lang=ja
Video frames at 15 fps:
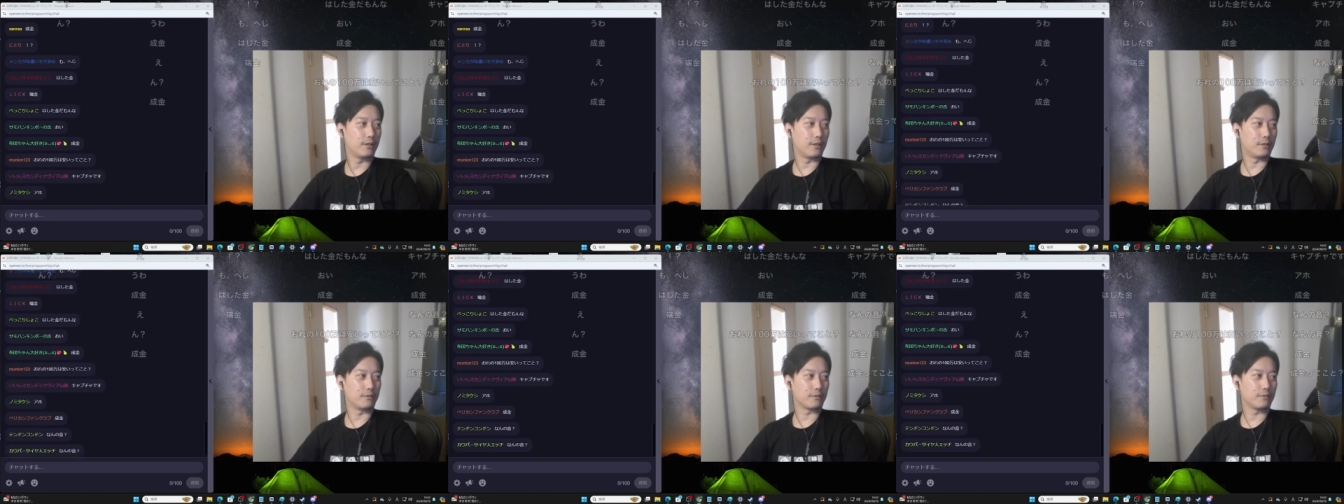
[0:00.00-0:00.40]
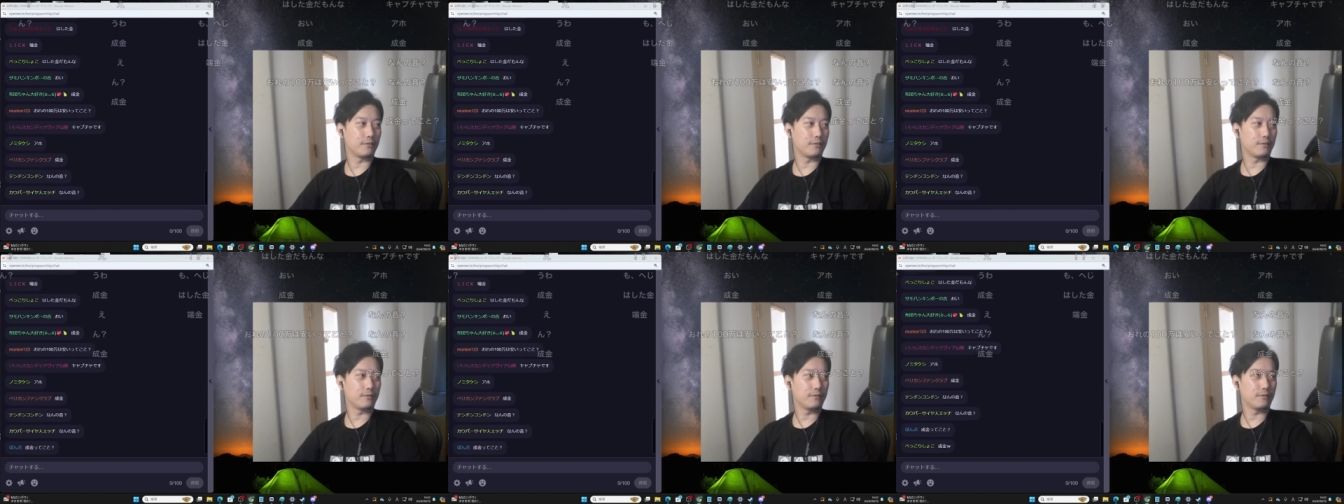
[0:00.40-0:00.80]
あの
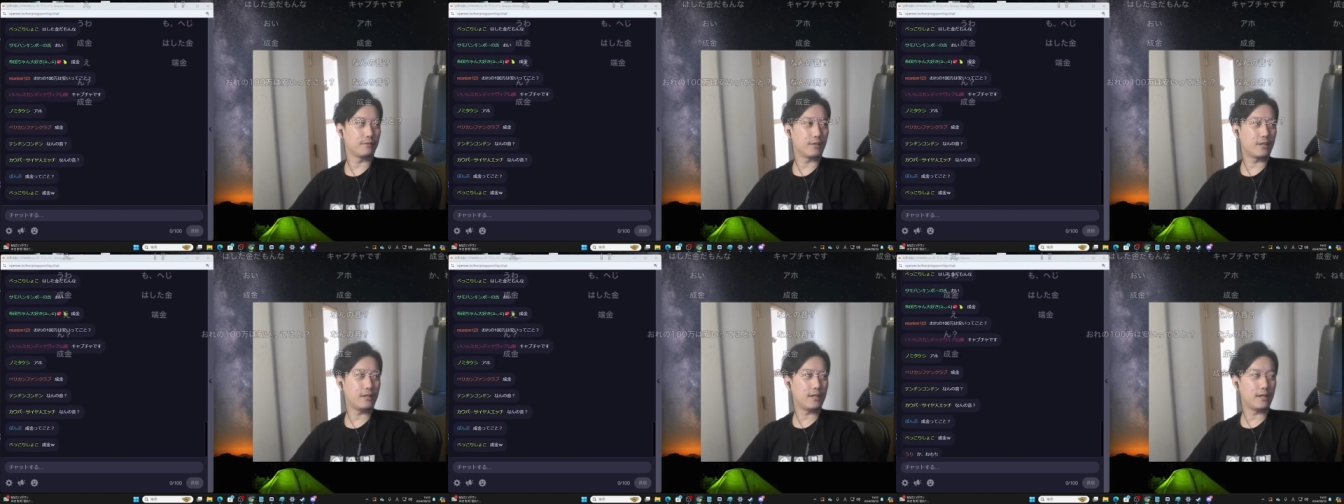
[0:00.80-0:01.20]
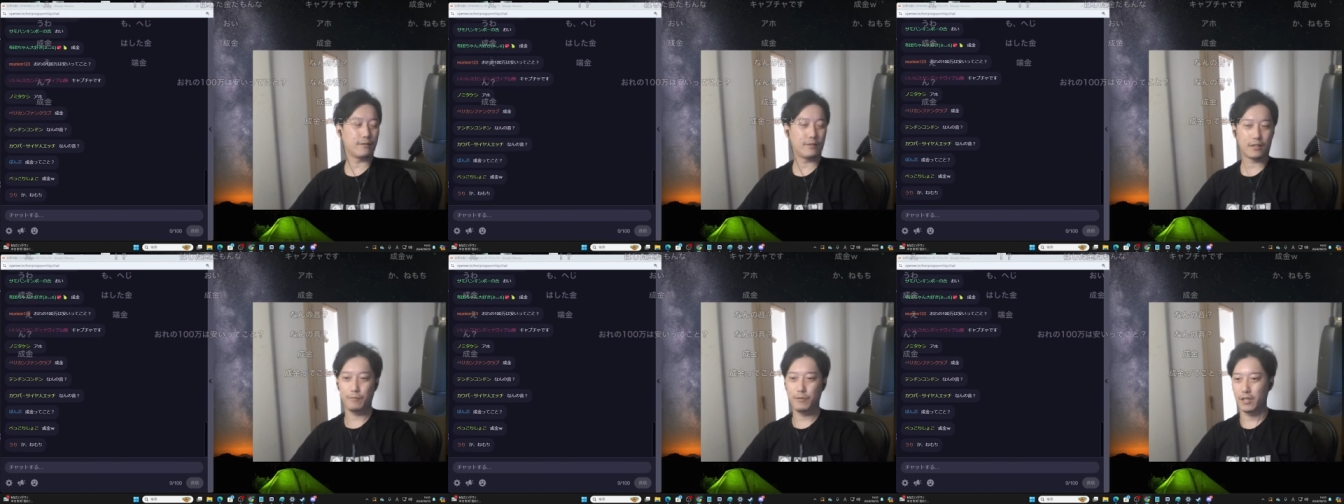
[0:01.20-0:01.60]
金額
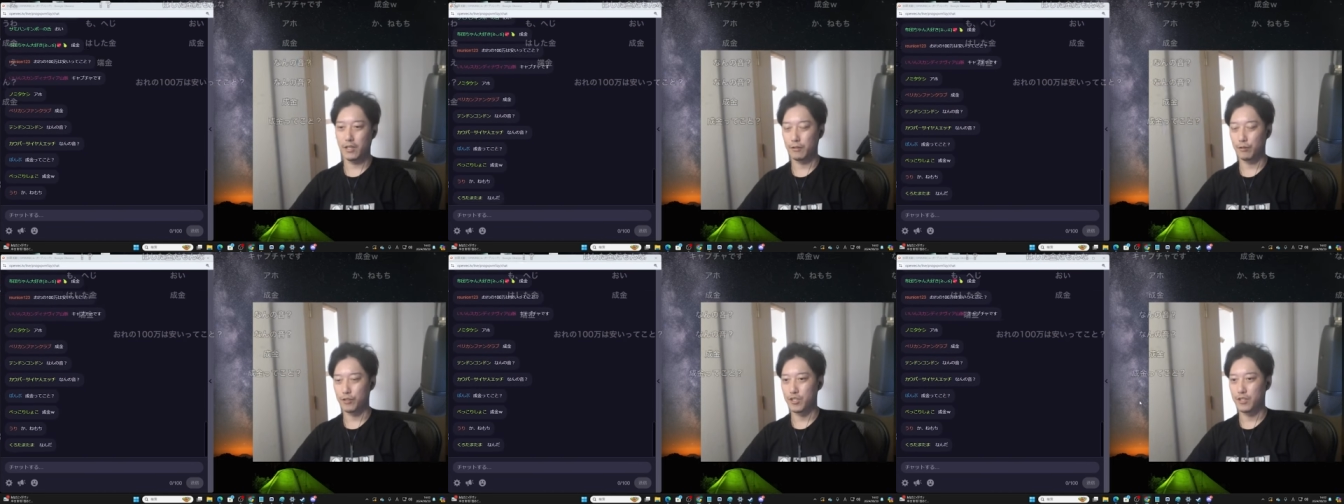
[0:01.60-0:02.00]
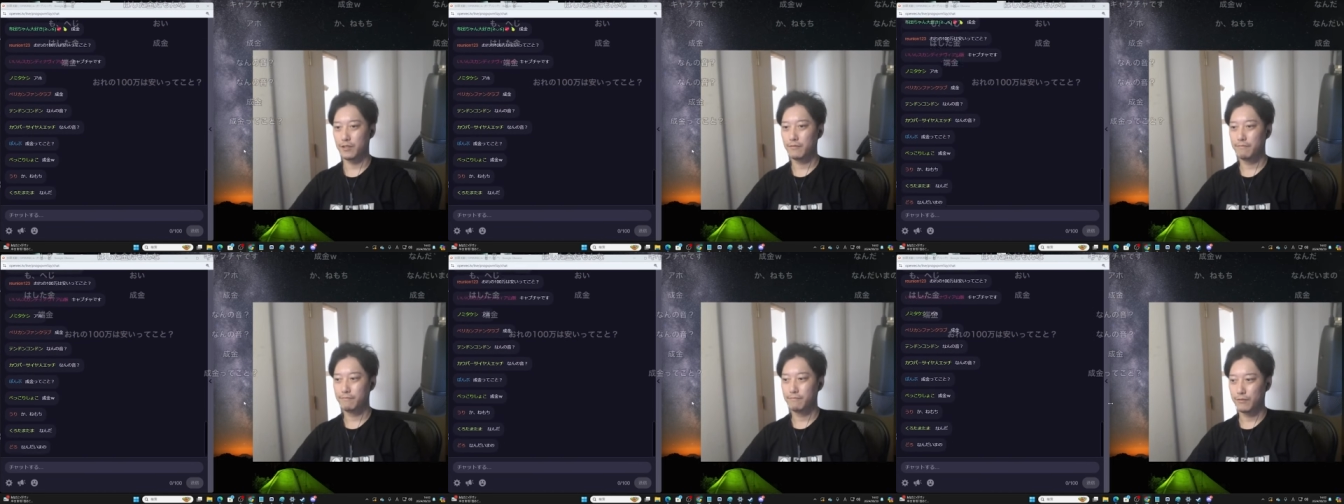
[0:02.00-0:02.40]
だけ見ないでほしい
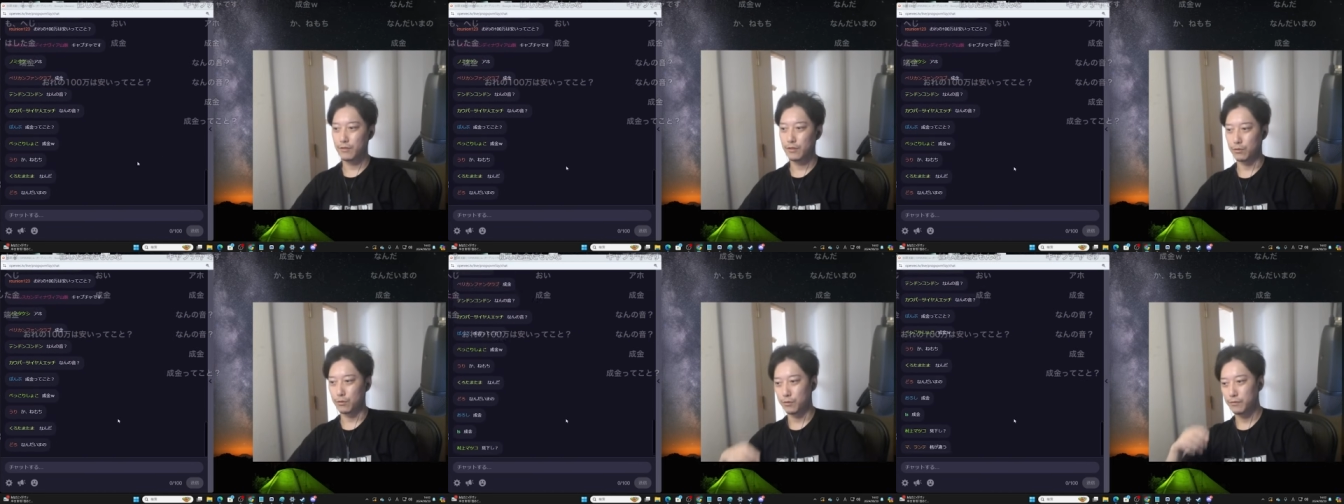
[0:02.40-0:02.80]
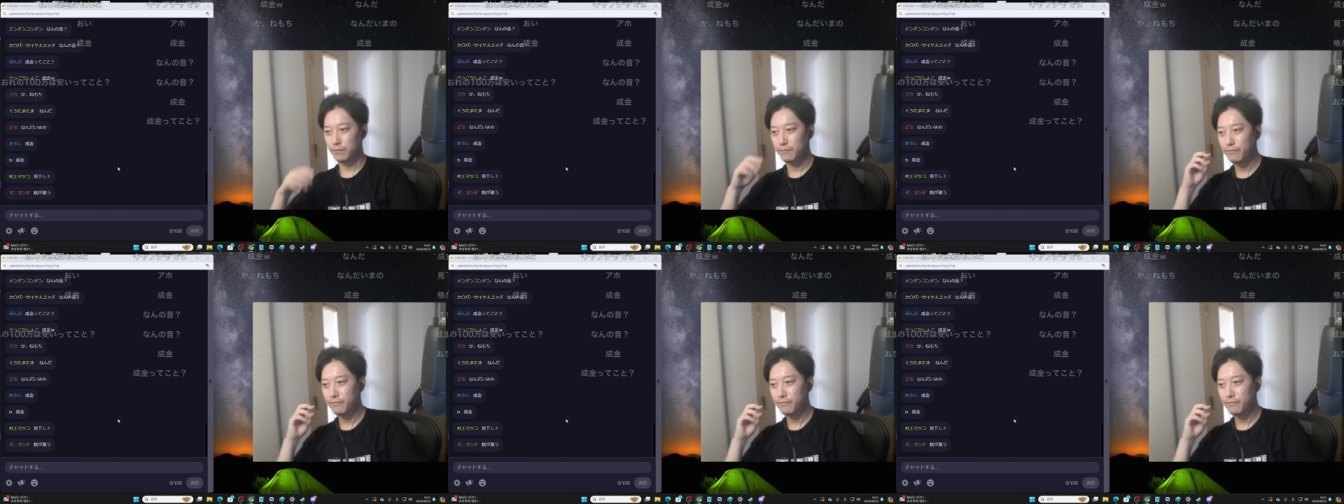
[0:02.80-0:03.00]
そう